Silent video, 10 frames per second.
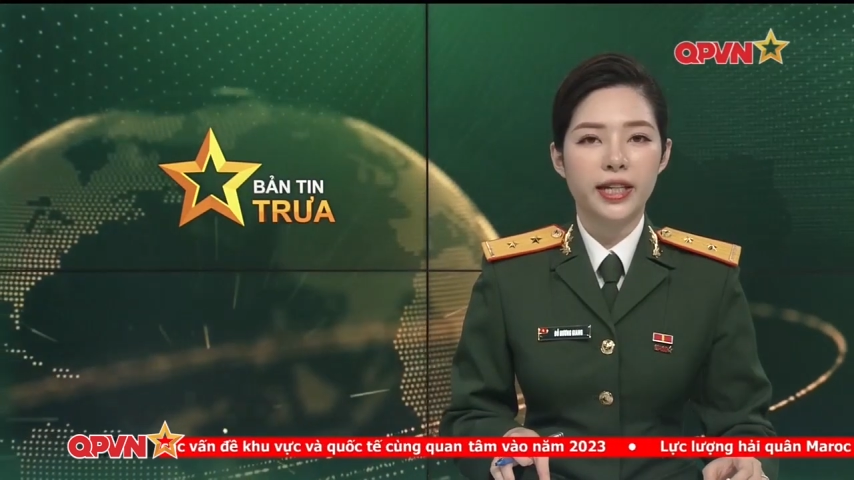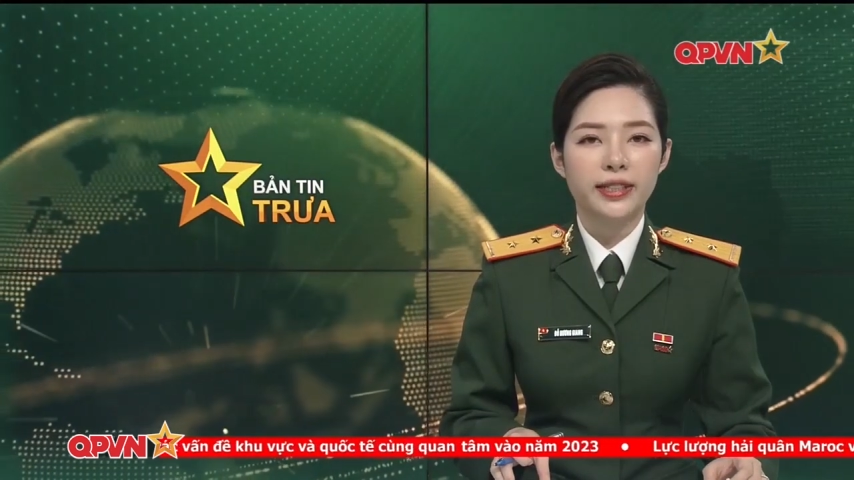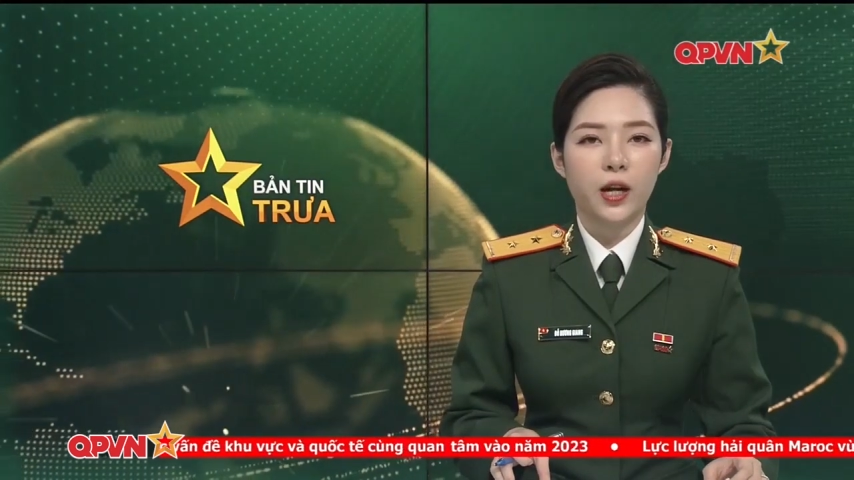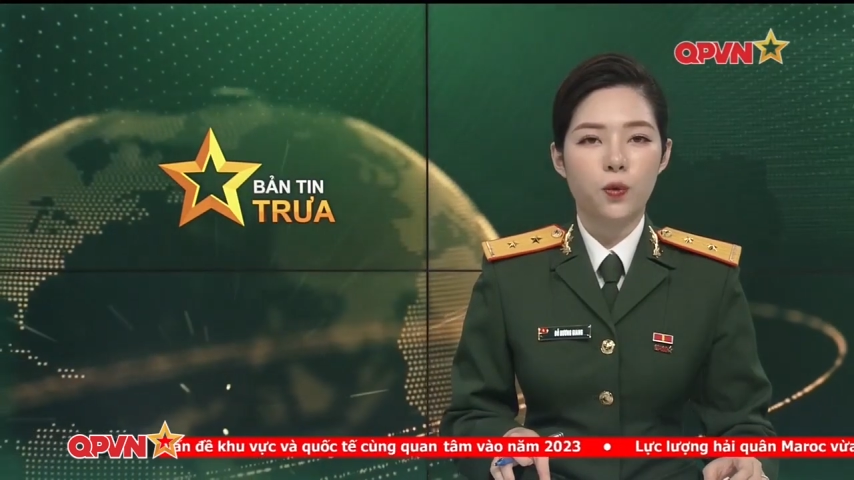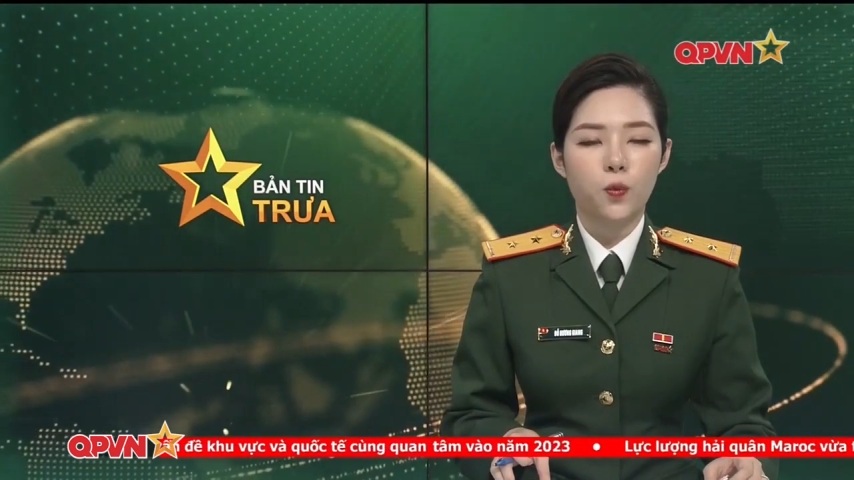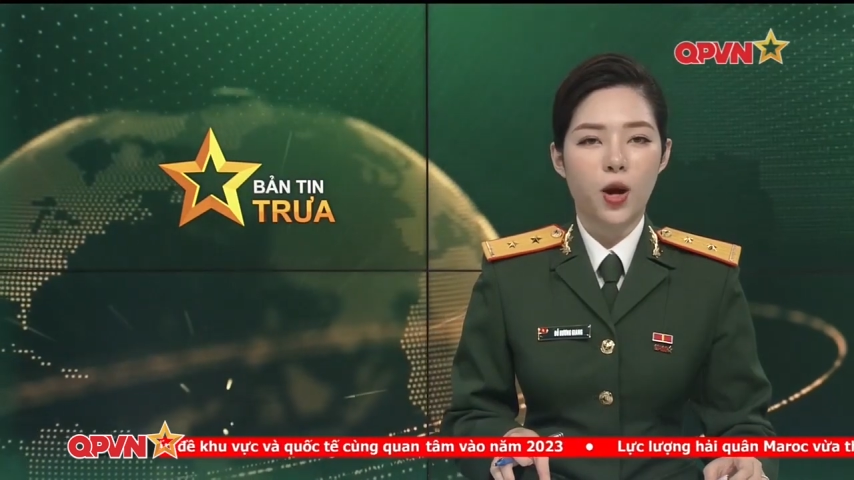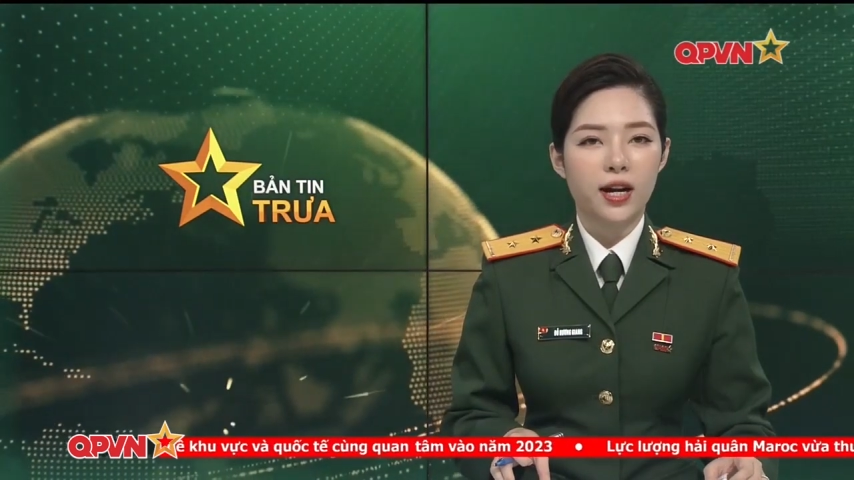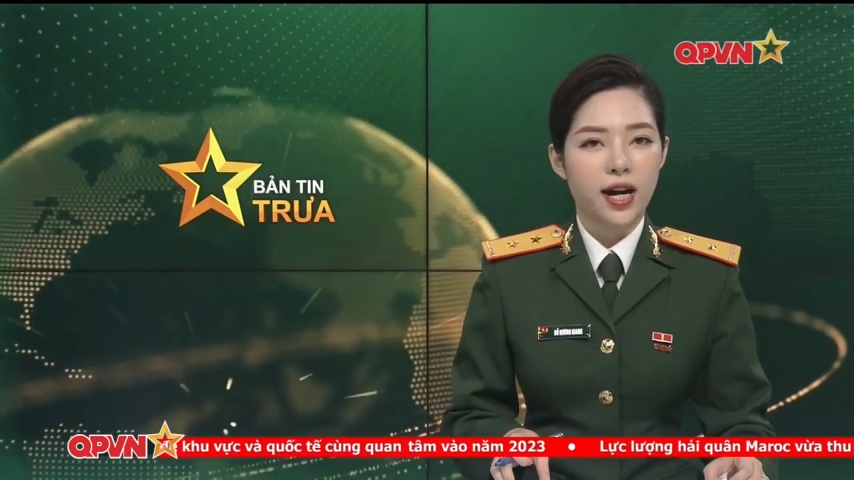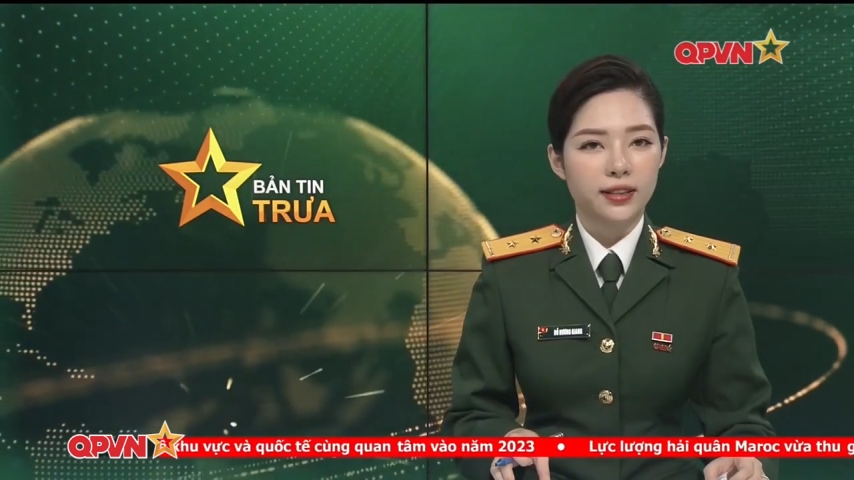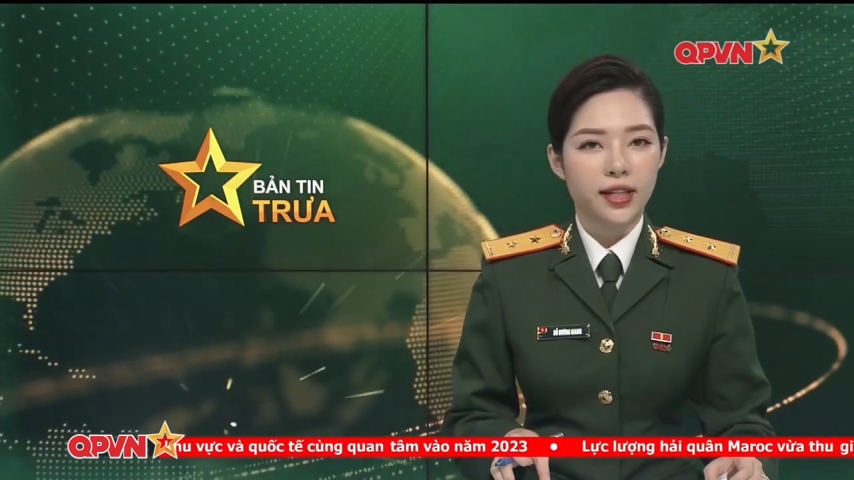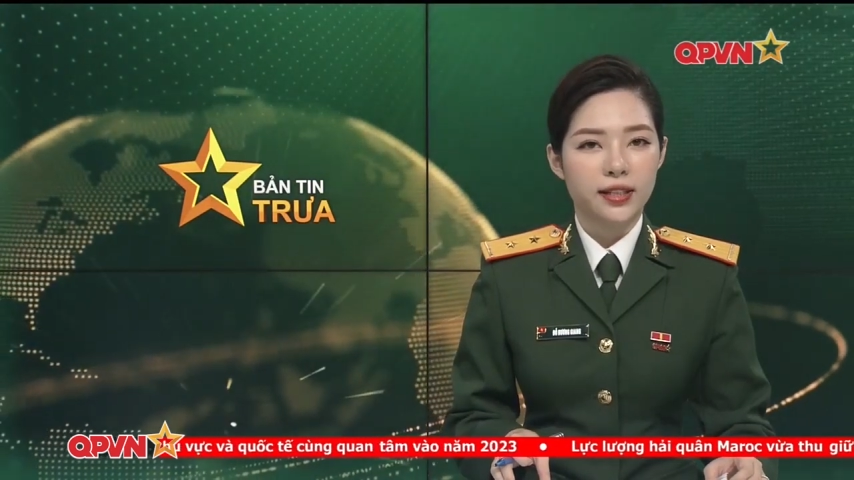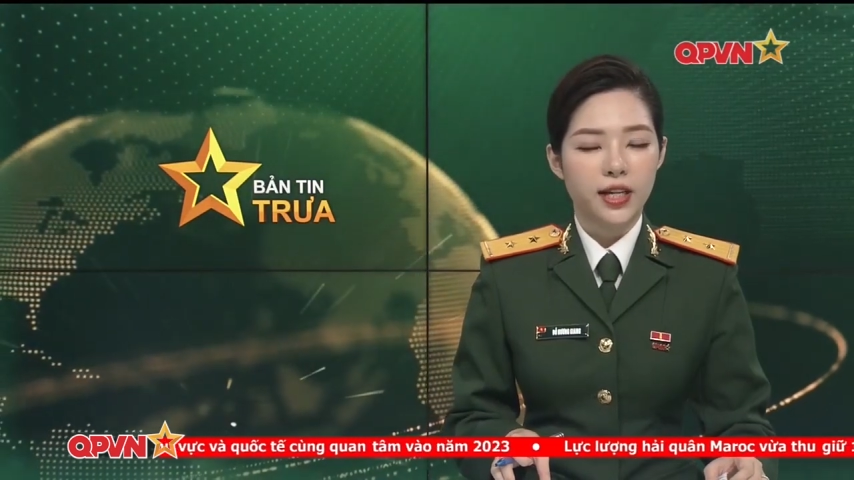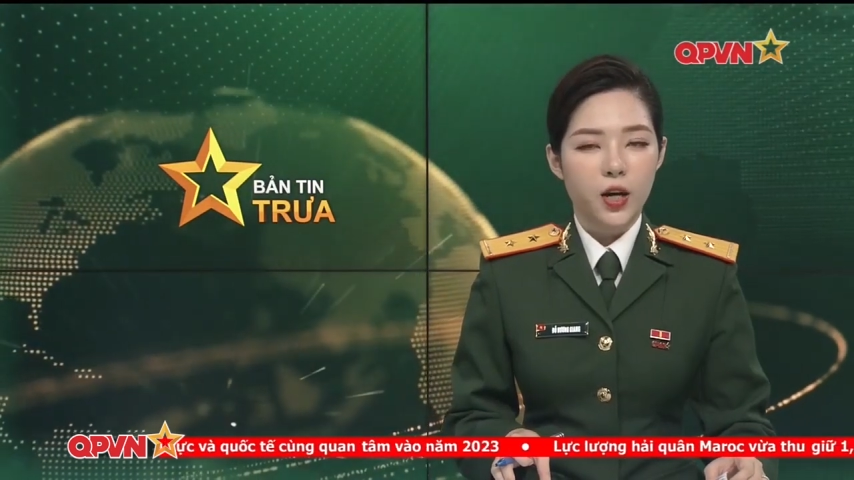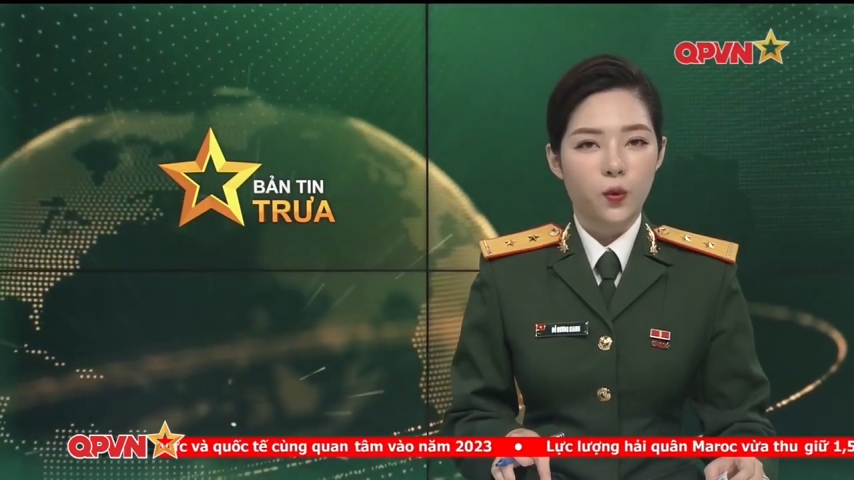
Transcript: Nghị ngày hôm qua khẳng định